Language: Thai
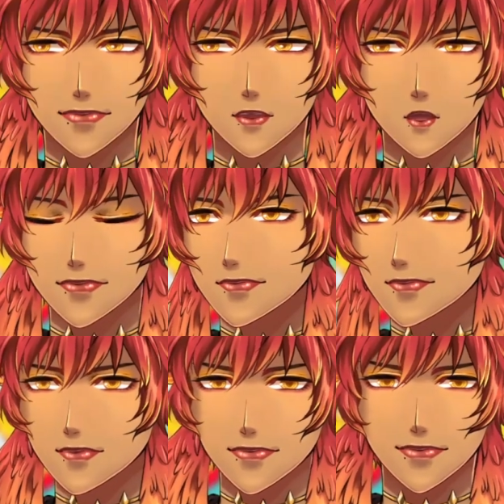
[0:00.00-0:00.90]
คือ
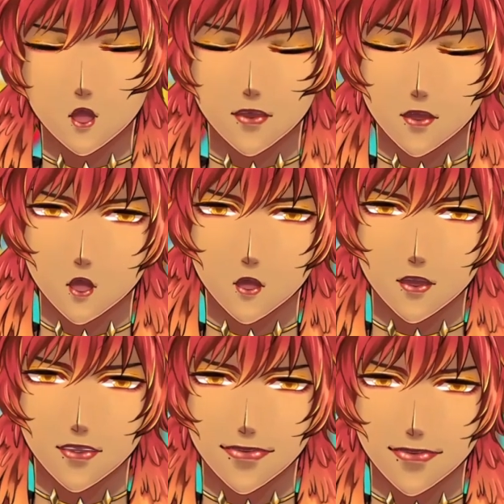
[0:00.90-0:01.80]
แม่หนูคือ
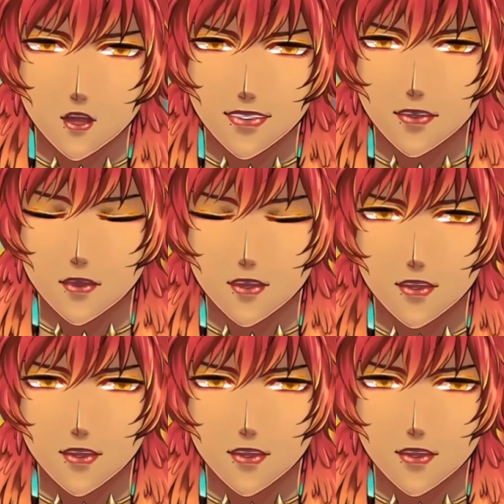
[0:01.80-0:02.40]
ที่สุดแล้วอะ